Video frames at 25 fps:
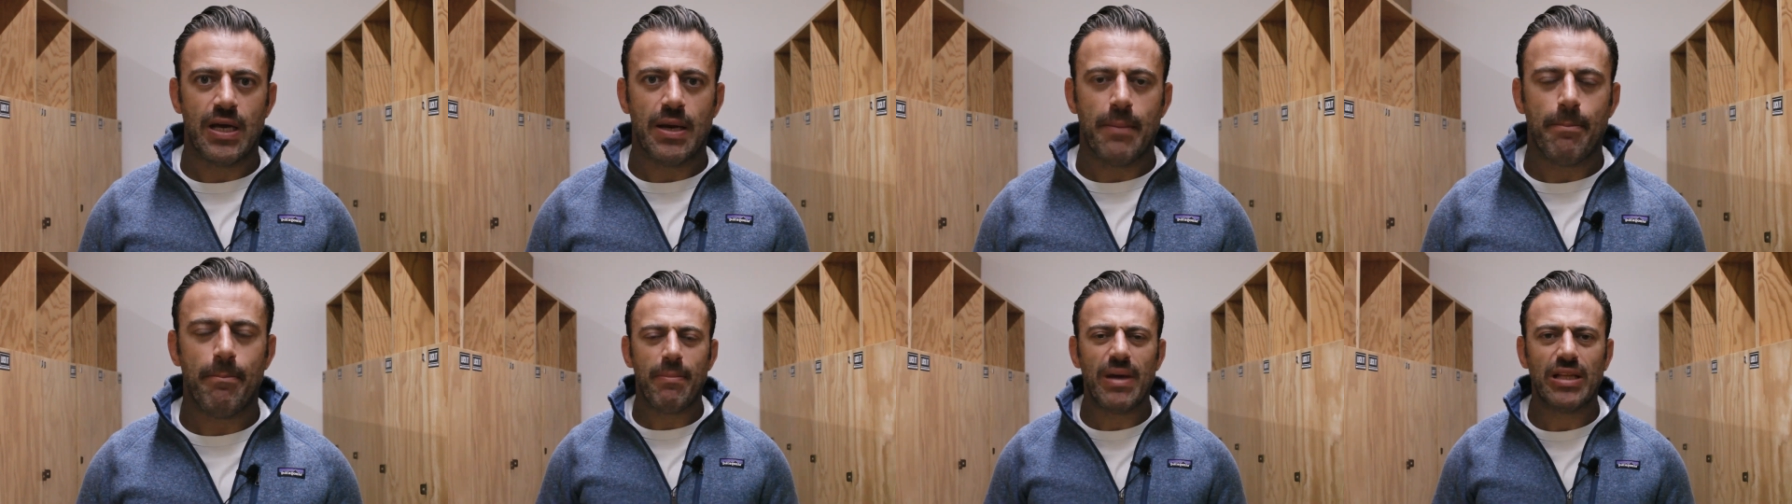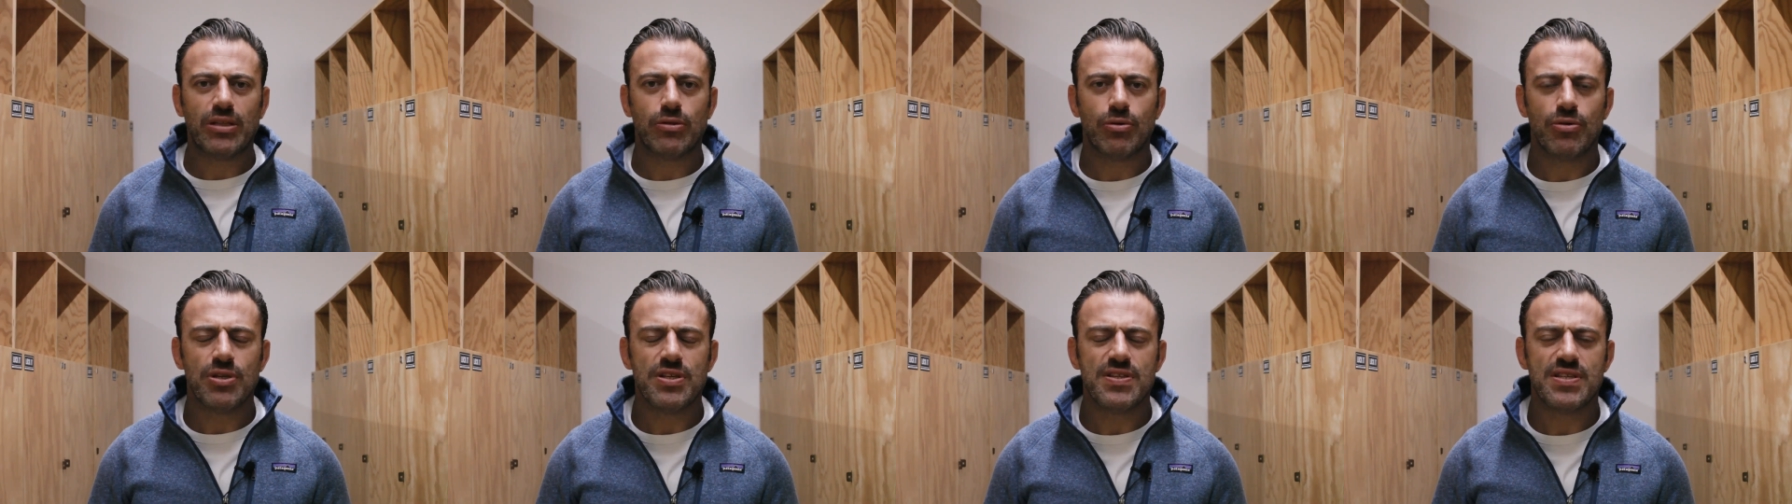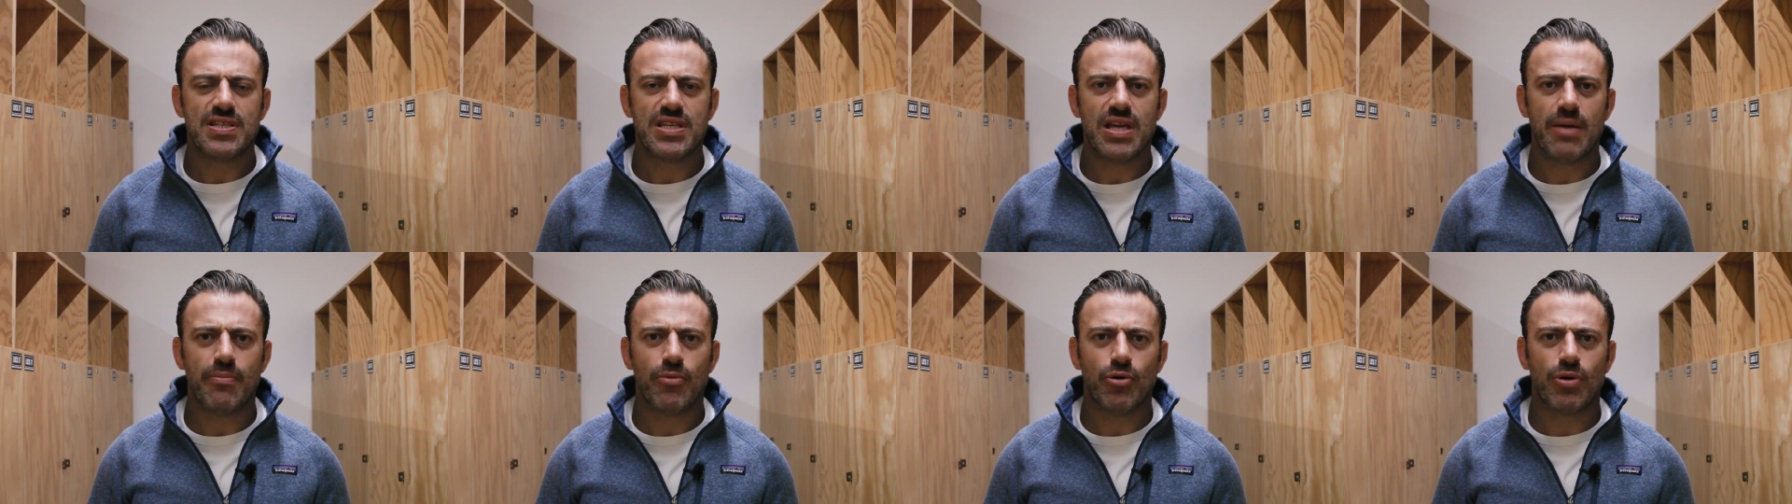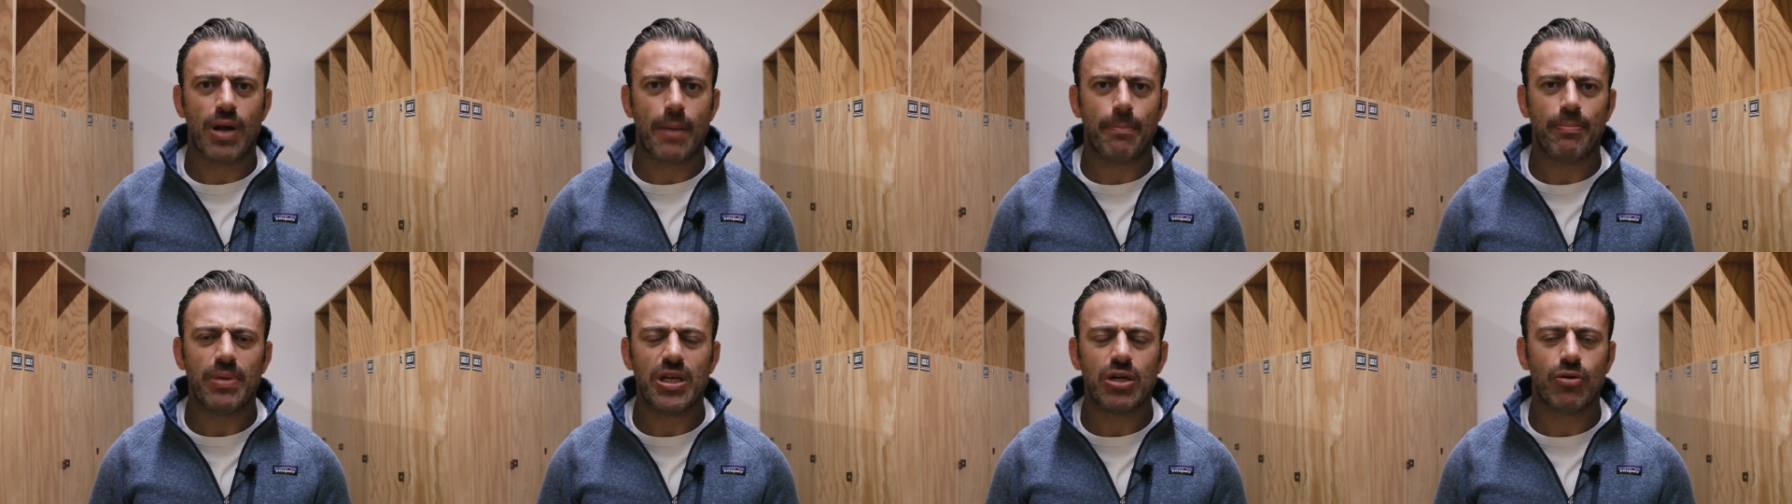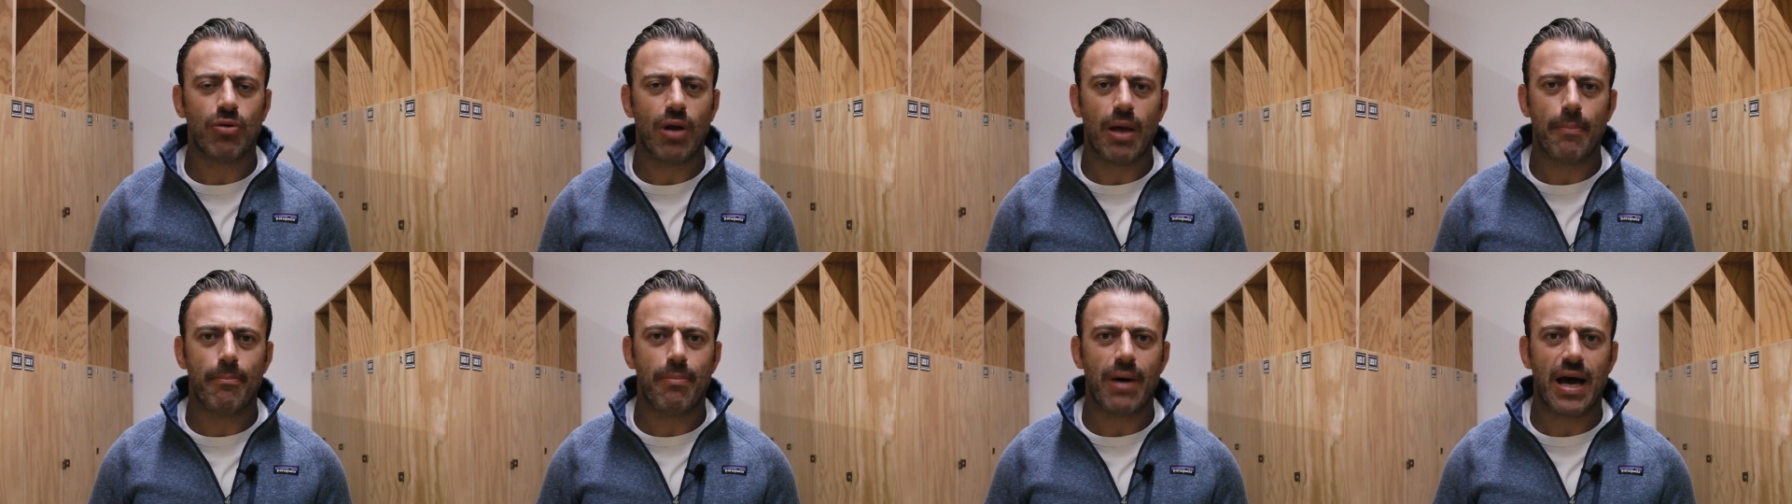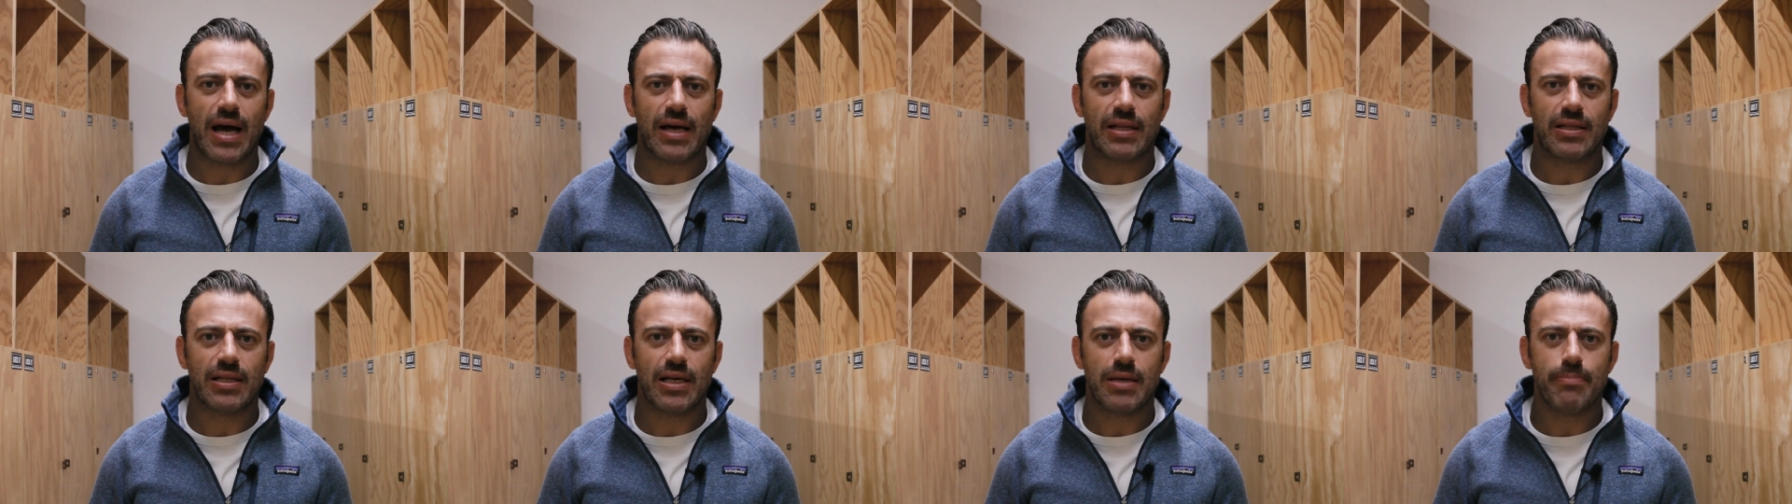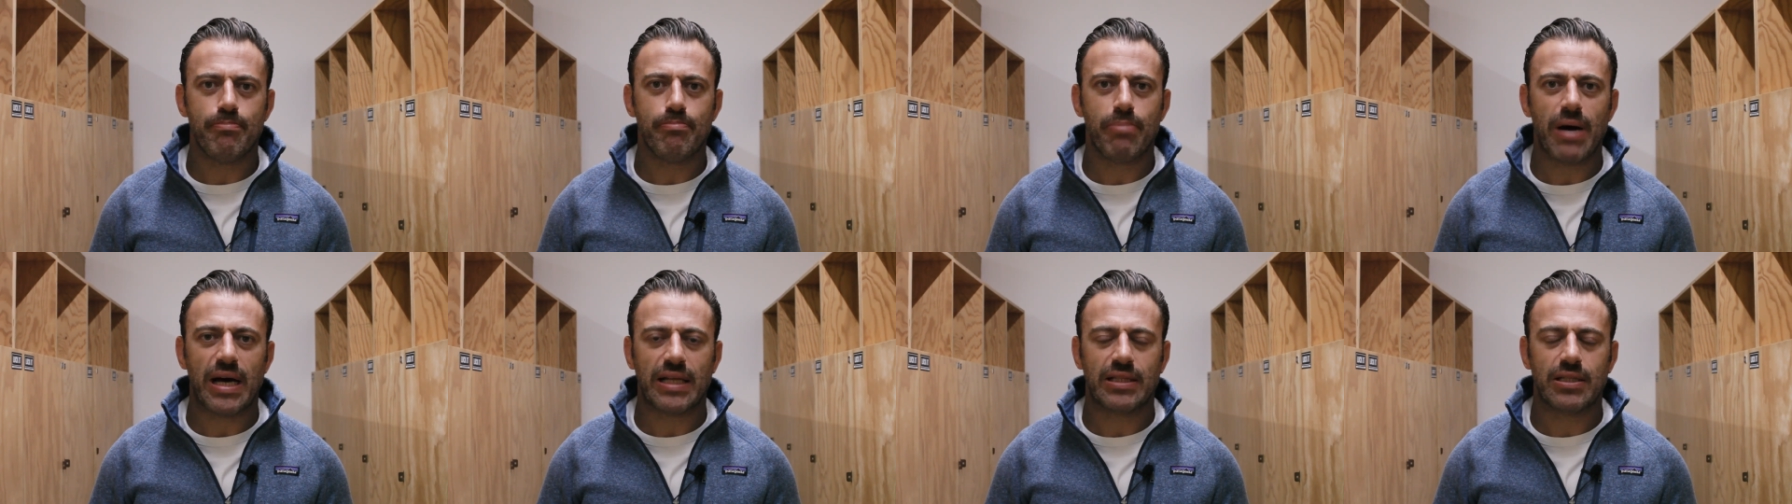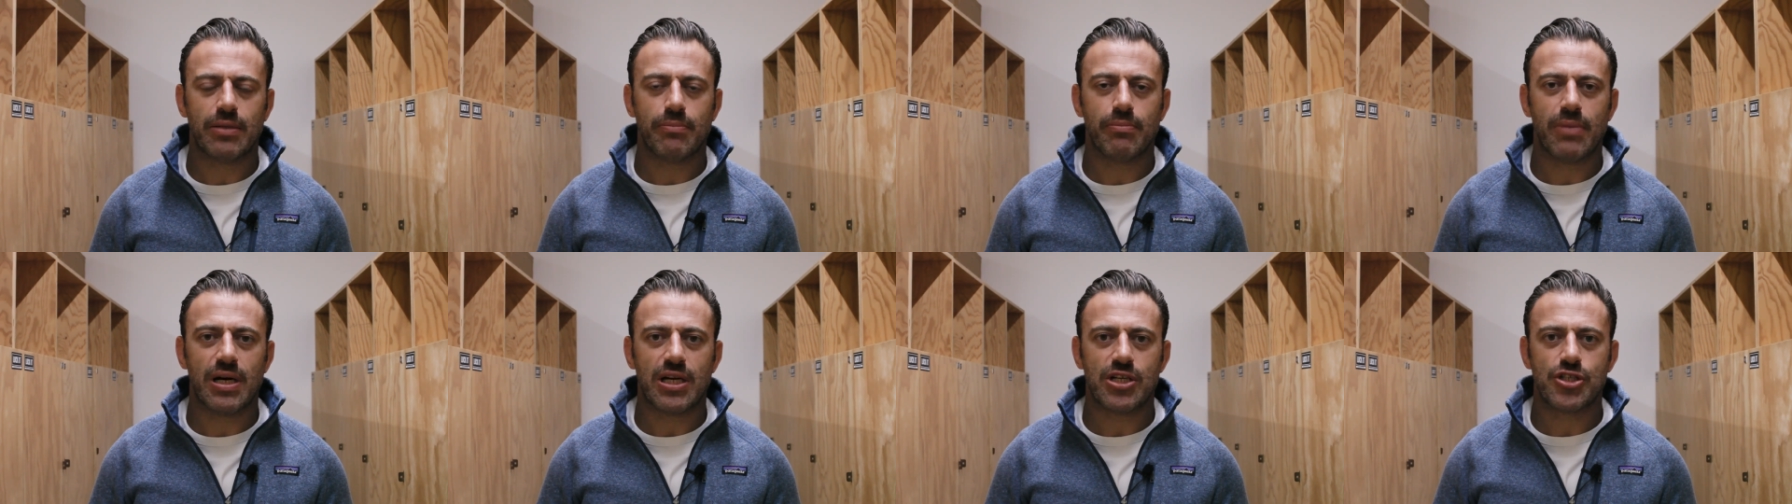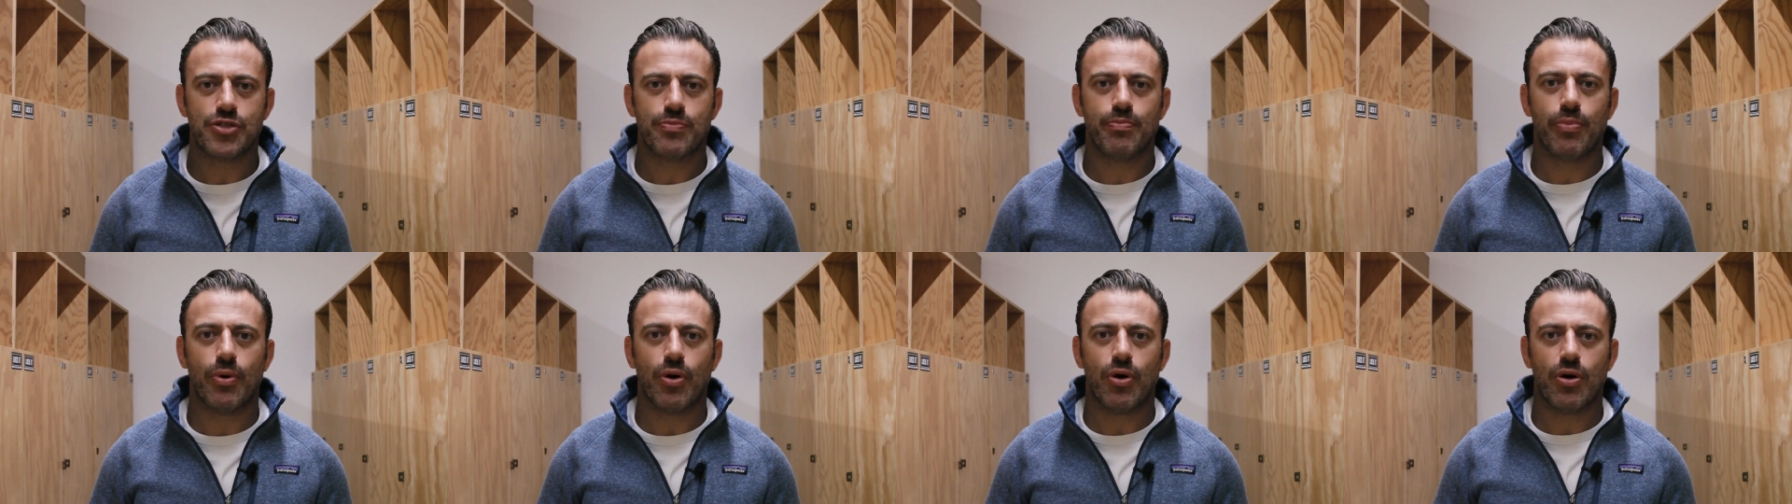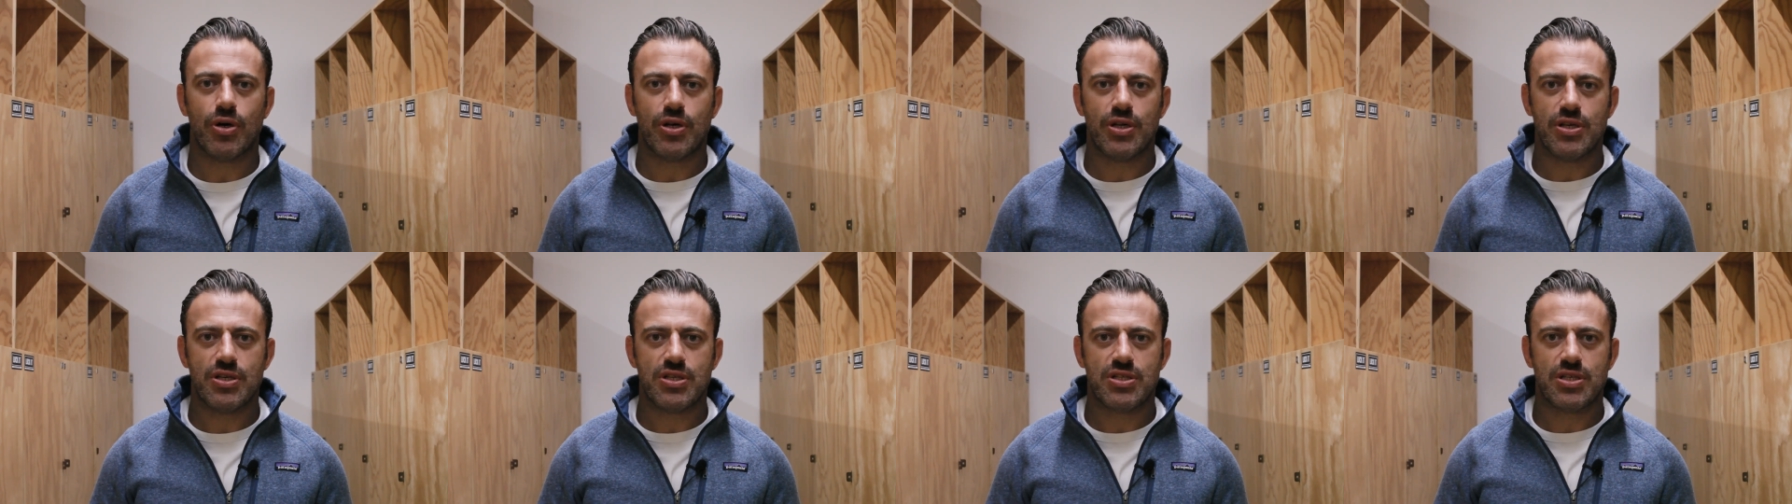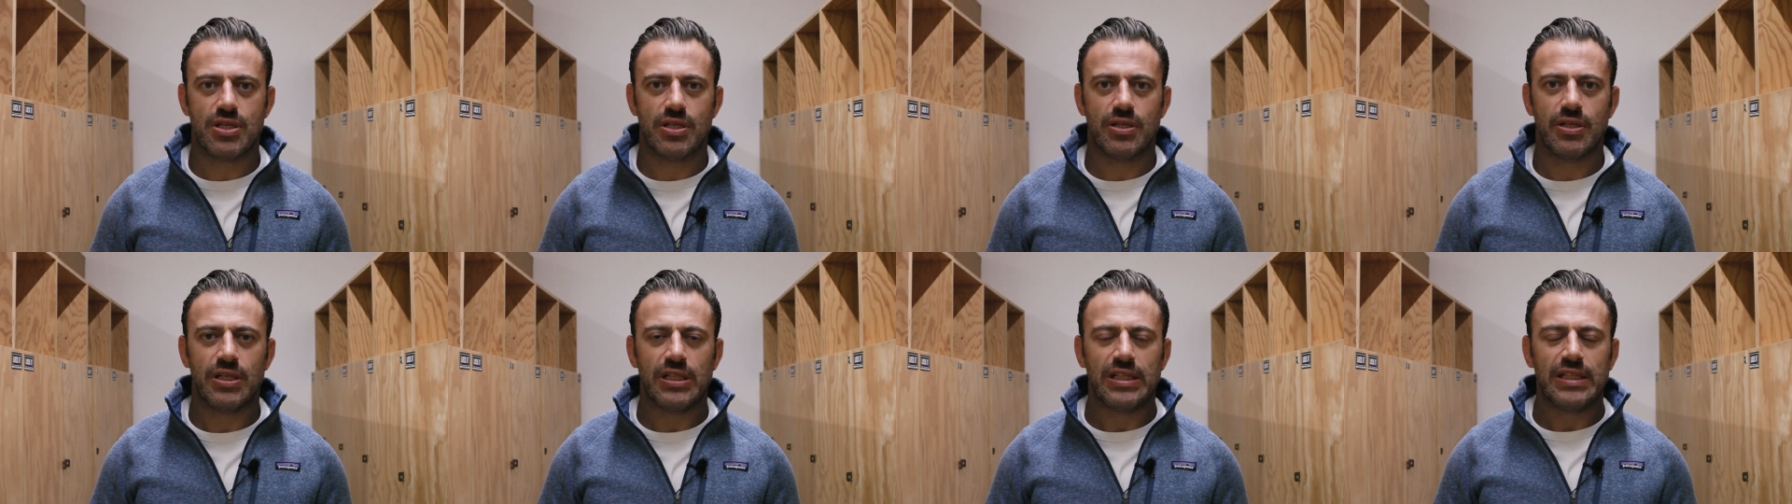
Mettono insieme una piccola banda, i Buttermash Boys,